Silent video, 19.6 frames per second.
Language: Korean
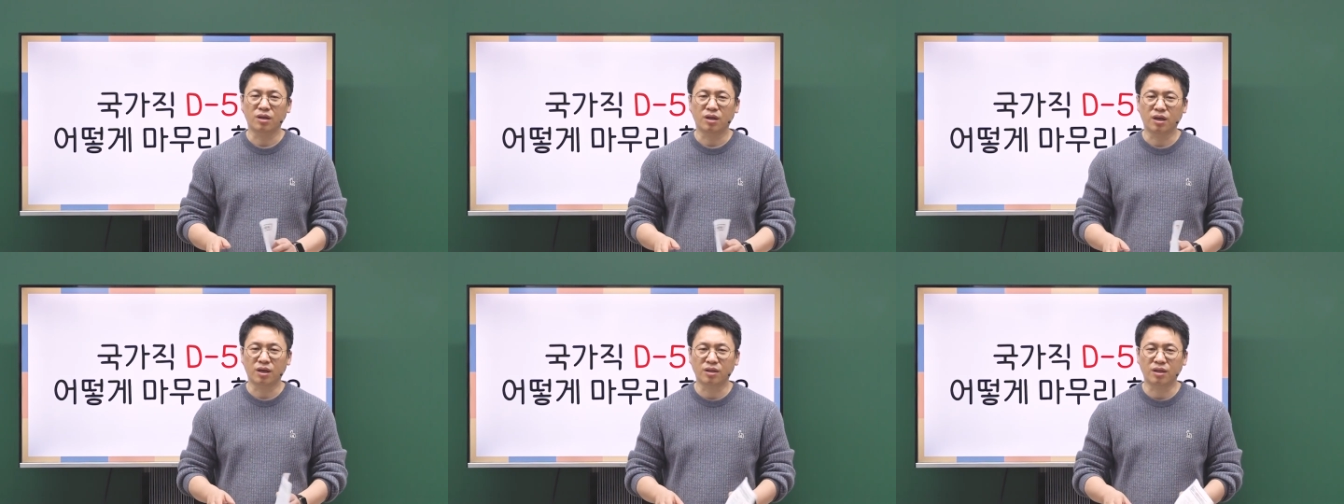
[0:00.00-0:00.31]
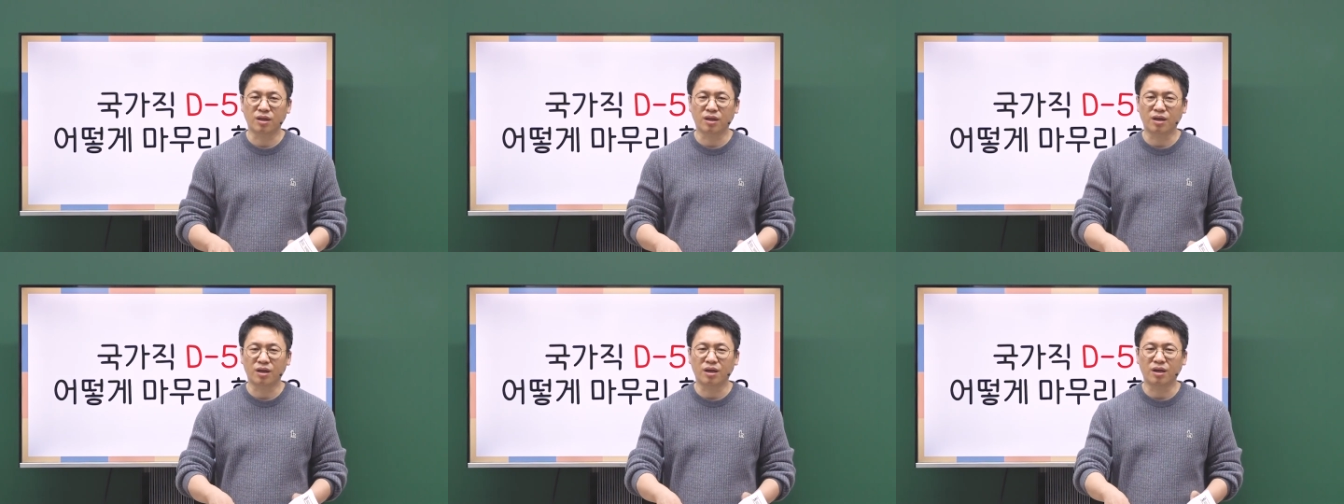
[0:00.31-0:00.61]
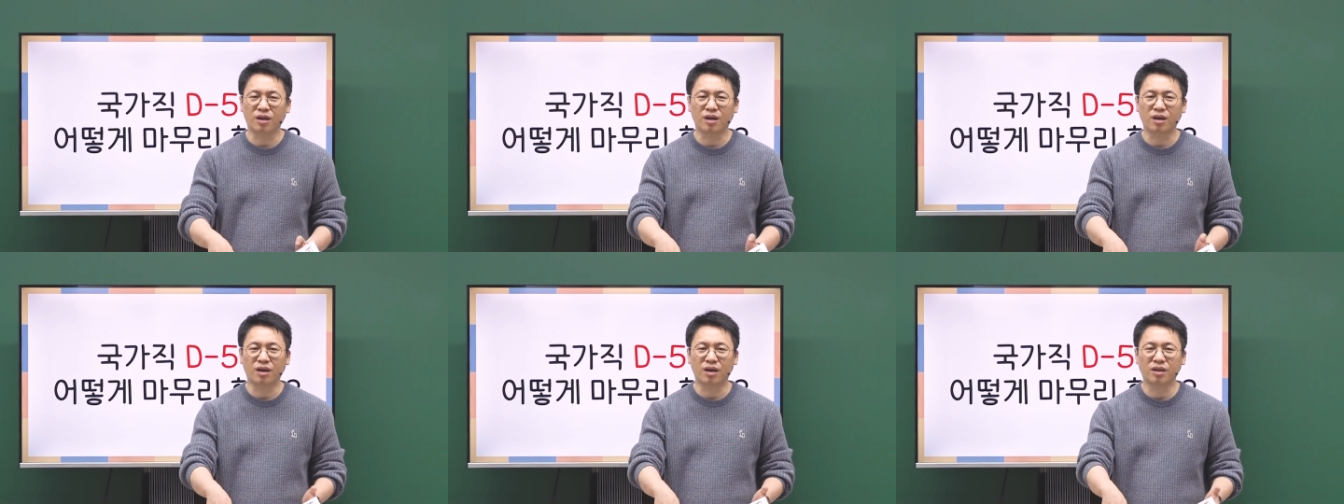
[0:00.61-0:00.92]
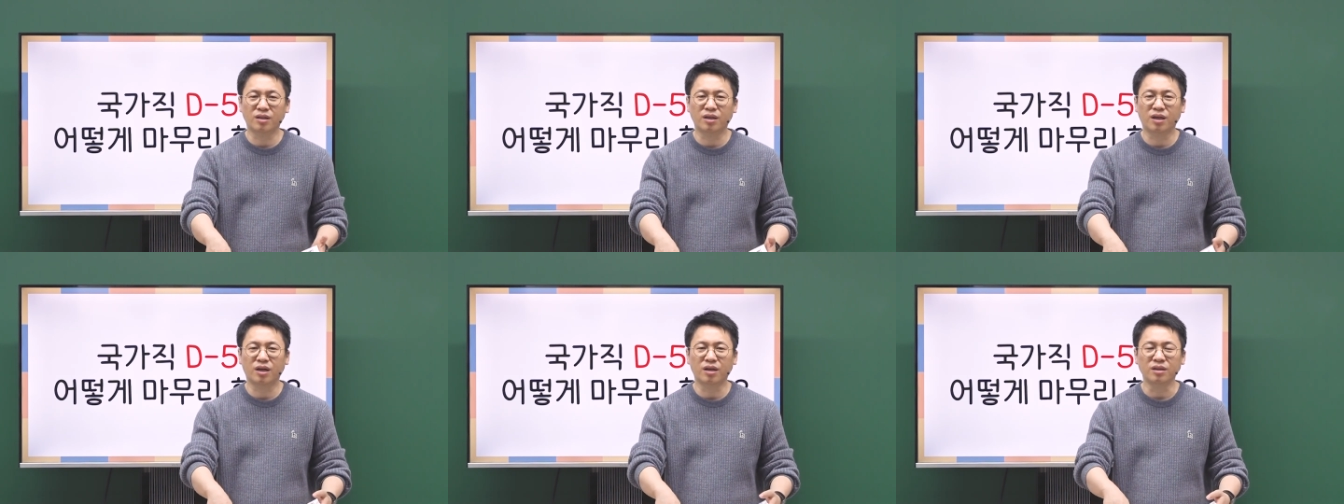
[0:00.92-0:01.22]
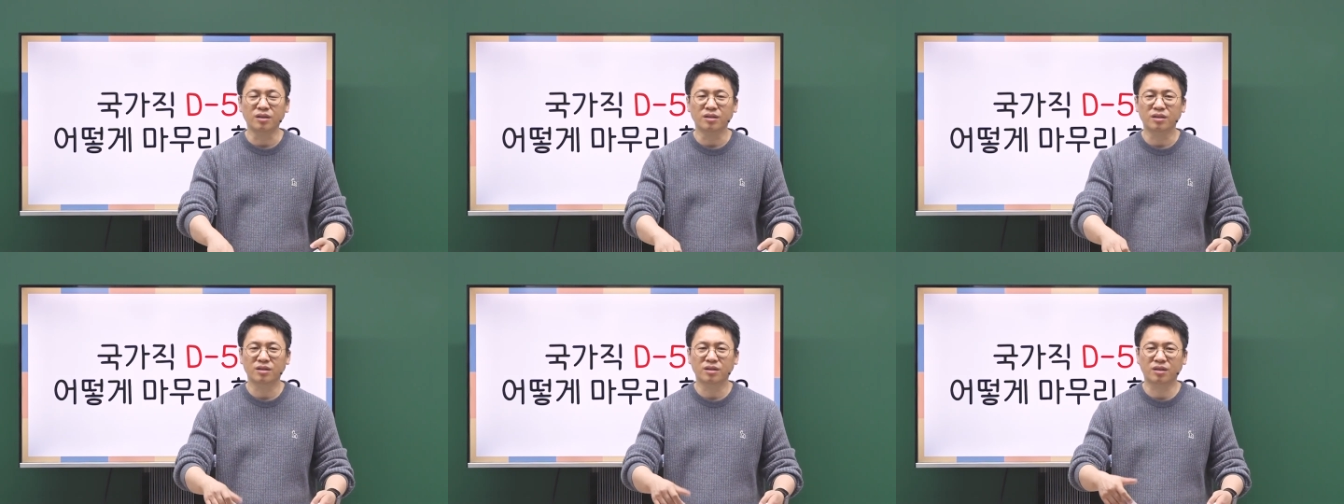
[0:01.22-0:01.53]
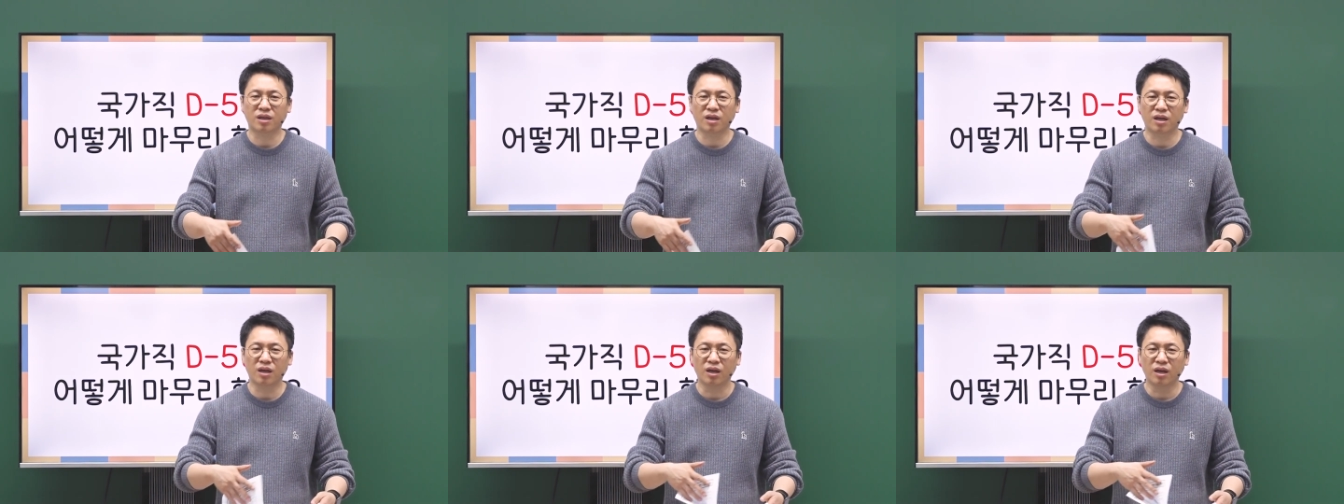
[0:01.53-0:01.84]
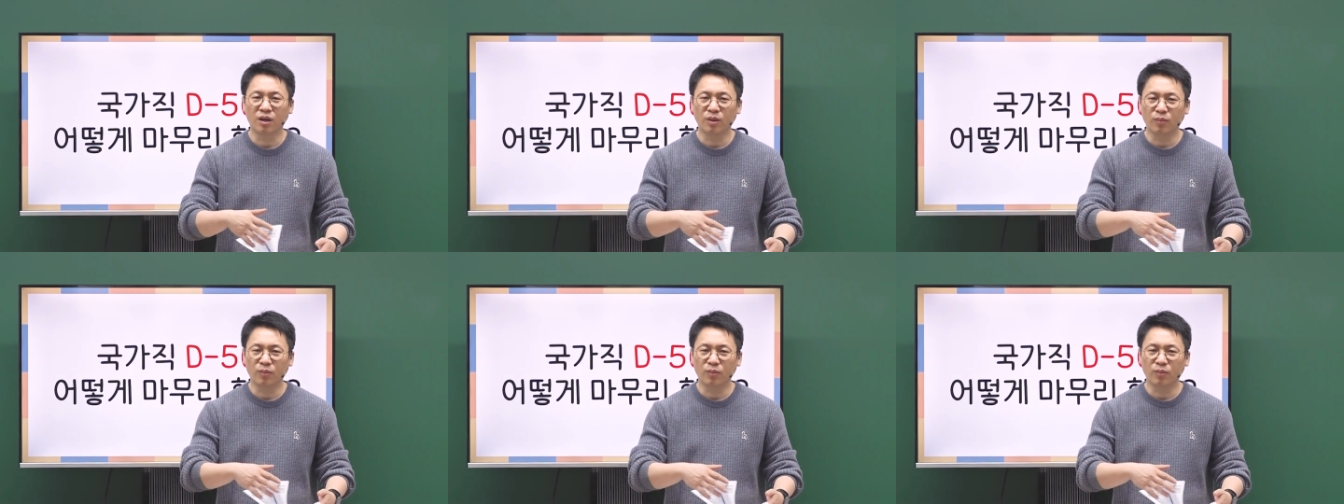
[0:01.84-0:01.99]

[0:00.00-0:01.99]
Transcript: 하나하나 이렇게